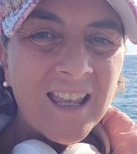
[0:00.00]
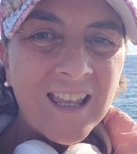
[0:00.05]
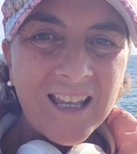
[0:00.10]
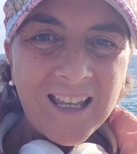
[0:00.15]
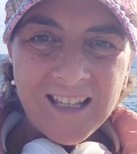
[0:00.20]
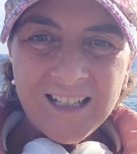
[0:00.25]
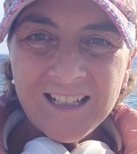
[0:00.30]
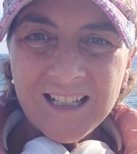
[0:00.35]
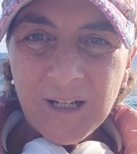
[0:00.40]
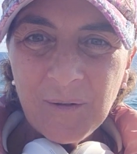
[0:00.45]

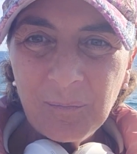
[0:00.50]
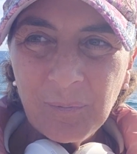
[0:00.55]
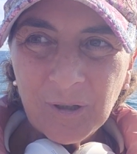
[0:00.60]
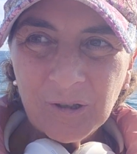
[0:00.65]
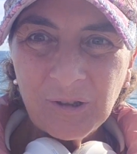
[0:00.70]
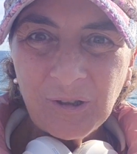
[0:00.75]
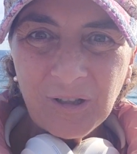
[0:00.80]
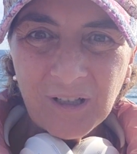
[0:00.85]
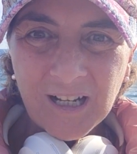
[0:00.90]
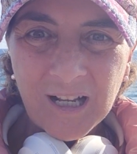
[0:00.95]
en el
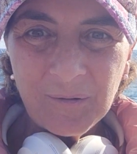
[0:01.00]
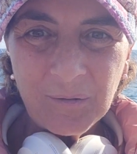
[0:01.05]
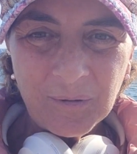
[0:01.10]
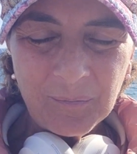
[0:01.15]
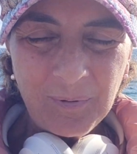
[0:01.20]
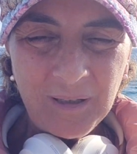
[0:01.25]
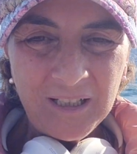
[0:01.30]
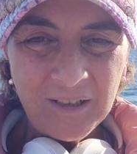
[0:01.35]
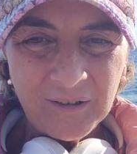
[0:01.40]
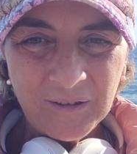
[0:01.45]
puerto de Cabo
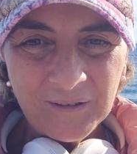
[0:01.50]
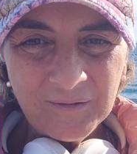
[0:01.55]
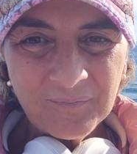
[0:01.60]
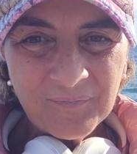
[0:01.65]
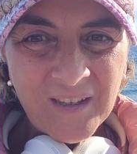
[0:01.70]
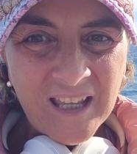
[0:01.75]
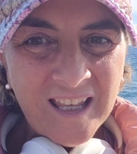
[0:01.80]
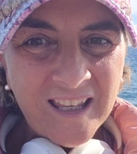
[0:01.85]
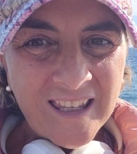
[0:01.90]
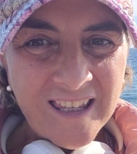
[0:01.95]
Pino
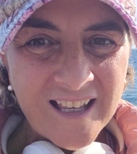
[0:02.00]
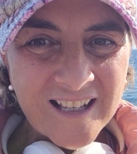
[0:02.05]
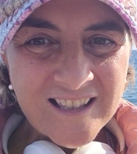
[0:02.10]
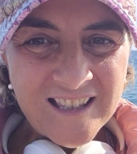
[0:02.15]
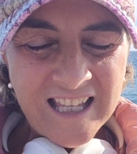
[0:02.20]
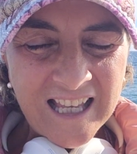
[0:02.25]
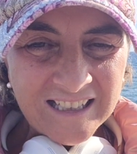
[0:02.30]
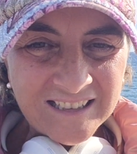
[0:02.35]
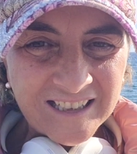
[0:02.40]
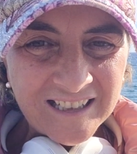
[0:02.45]
y es
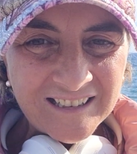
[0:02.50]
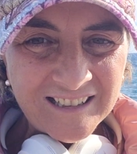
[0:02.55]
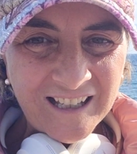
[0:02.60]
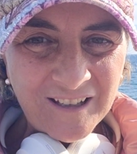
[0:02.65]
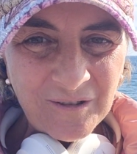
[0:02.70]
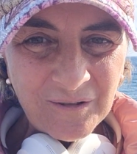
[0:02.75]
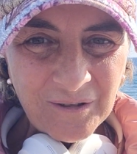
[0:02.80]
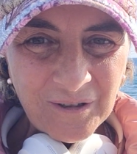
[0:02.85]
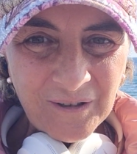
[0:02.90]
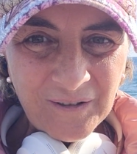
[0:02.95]
día
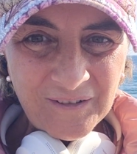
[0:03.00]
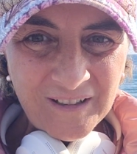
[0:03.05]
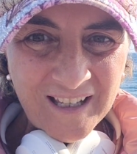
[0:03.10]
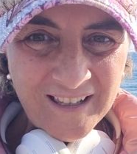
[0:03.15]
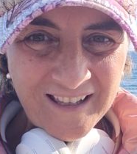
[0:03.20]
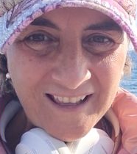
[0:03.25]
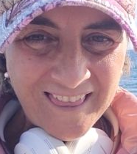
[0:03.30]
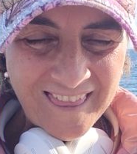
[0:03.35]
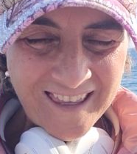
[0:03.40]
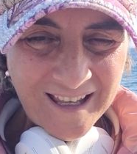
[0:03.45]
31 de
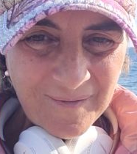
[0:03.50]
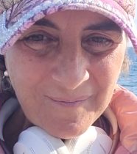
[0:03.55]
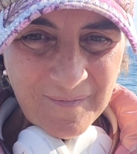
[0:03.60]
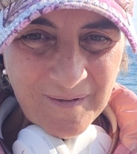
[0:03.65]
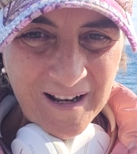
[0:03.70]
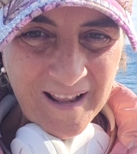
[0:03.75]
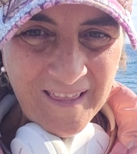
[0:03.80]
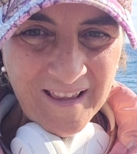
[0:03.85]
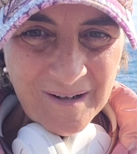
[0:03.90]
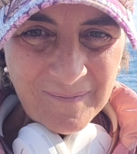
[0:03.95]

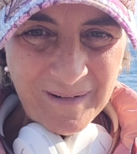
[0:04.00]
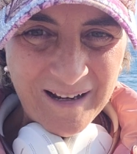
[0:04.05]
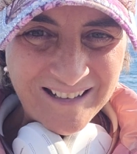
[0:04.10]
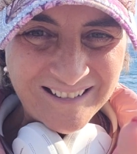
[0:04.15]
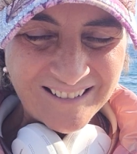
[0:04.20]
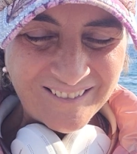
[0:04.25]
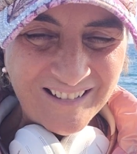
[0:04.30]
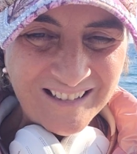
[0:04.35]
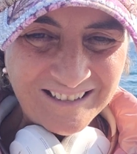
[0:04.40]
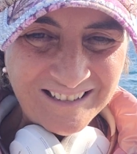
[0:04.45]
diciembre del
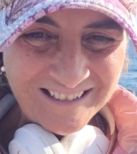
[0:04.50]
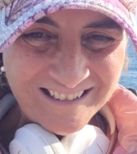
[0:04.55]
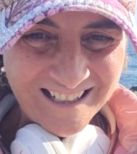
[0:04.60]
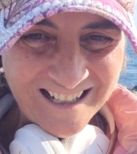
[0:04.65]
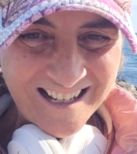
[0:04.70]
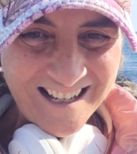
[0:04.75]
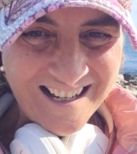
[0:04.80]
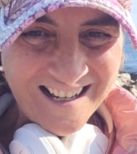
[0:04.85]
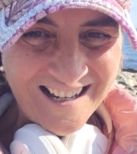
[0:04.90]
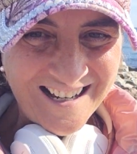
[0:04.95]

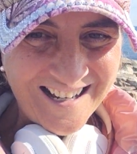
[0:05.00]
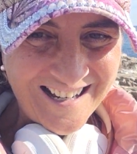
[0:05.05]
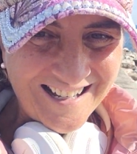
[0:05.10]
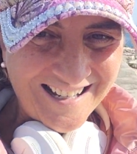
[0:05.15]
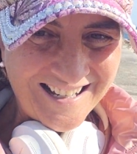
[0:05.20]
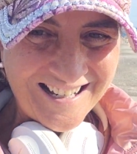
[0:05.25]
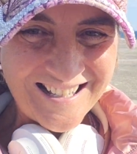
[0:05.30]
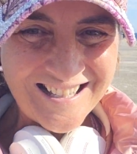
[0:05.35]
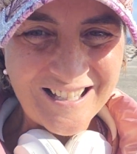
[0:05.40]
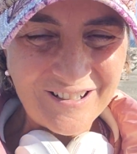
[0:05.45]

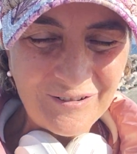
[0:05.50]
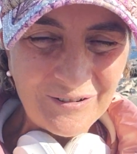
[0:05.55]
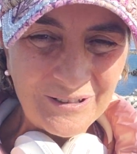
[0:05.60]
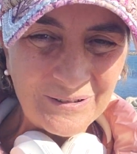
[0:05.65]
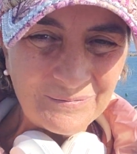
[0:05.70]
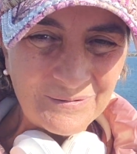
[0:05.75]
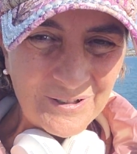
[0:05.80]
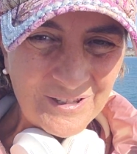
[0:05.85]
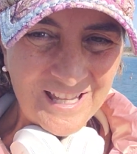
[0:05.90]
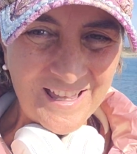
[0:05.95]
2023, el
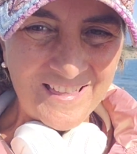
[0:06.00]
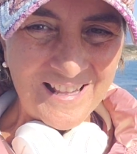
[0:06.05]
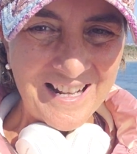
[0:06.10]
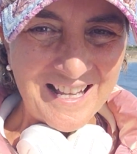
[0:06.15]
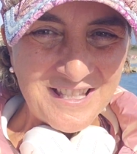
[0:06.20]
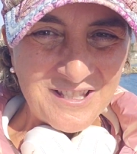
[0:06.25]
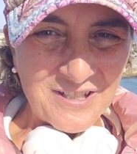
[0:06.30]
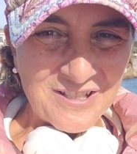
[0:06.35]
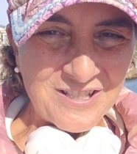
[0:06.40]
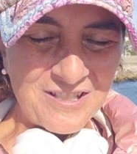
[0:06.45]
último día del
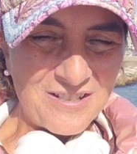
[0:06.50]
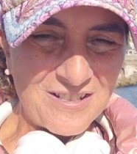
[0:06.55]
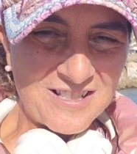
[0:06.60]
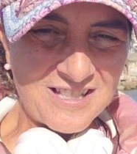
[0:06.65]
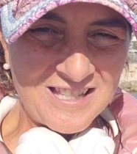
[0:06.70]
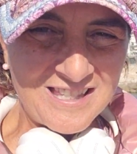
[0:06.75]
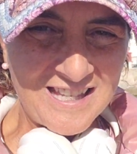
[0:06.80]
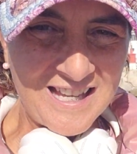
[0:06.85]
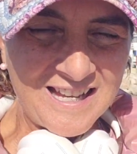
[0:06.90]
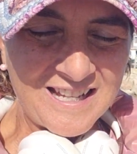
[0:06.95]
año. Os quiero
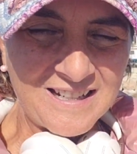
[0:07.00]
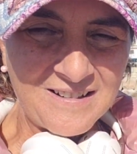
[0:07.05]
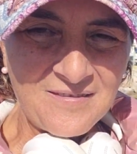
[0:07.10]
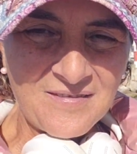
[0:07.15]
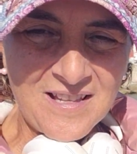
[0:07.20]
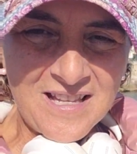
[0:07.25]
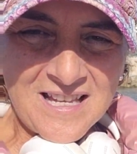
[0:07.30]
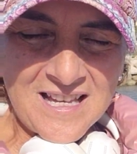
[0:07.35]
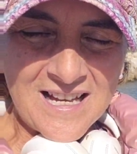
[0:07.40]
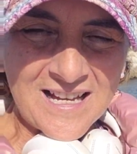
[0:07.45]
enseñar,
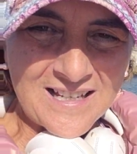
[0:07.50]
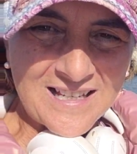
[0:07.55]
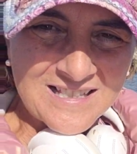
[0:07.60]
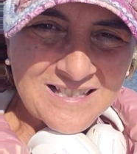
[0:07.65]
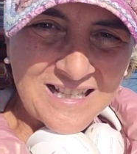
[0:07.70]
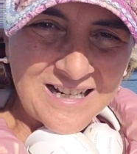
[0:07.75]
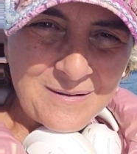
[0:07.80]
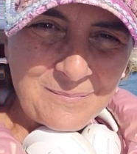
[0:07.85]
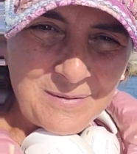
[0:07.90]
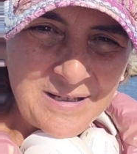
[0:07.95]
aquí
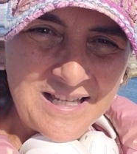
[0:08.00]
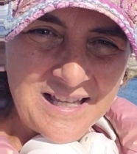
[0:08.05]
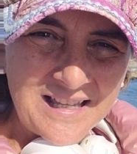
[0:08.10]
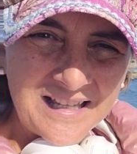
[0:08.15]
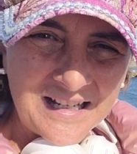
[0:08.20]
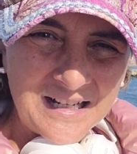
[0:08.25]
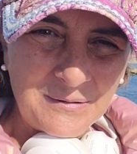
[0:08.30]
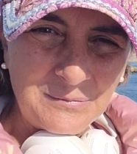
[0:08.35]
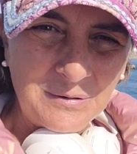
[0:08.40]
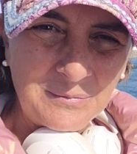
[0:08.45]
está la playa
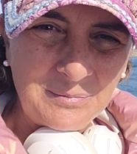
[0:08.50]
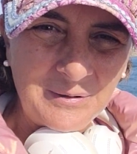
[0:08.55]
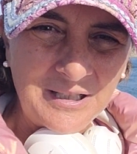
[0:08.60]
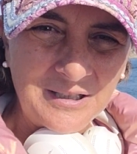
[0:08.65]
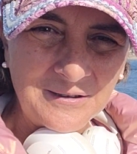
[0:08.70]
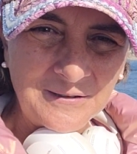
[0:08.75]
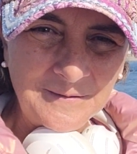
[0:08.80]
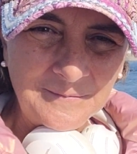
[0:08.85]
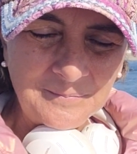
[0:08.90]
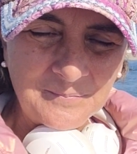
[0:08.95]
de Cabo
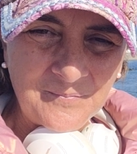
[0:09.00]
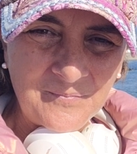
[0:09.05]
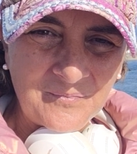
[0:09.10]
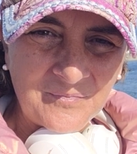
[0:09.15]
Pino,